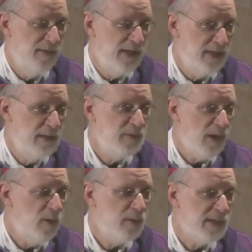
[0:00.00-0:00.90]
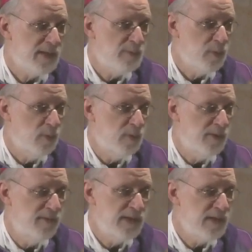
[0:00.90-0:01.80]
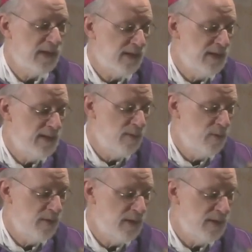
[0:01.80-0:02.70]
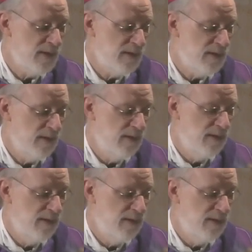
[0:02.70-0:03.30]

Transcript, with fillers: Er nimmt auch das Brot, wie es Tradition ist,